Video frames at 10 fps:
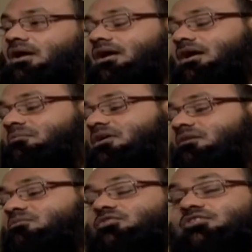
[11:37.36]
হ্যাঁ আমরা
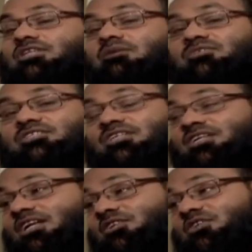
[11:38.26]
বলতেছিলাম যে
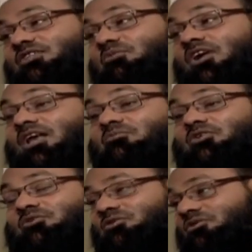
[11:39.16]
শিরকের আসলে যে ভয়াল
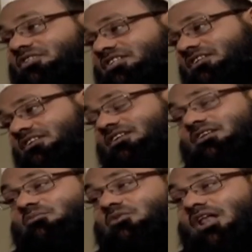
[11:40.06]
পরিণতি রয়েছে
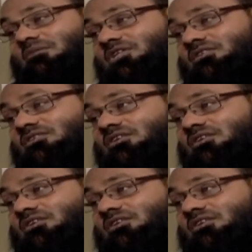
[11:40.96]
আল্লাহ রবুল আলমিন